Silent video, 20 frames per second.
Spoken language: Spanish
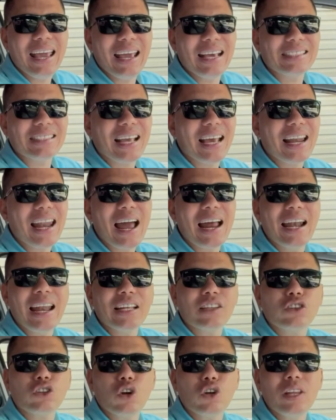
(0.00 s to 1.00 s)
es que la
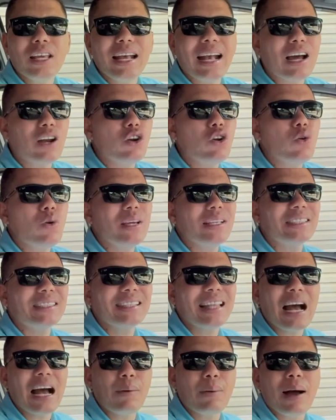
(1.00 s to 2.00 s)
electrónica no
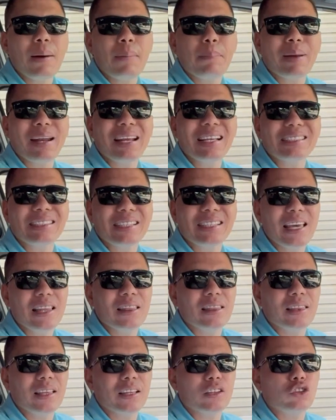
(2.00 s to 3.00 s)
estaba
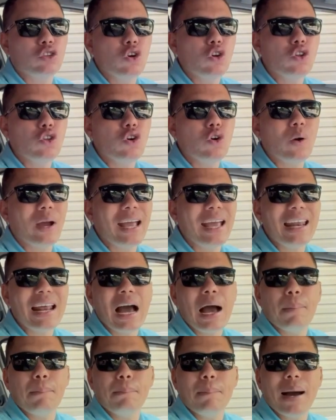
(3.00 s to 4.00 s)
presente, todo
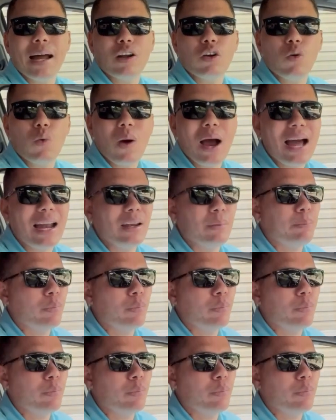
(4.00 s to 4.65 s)
era manual.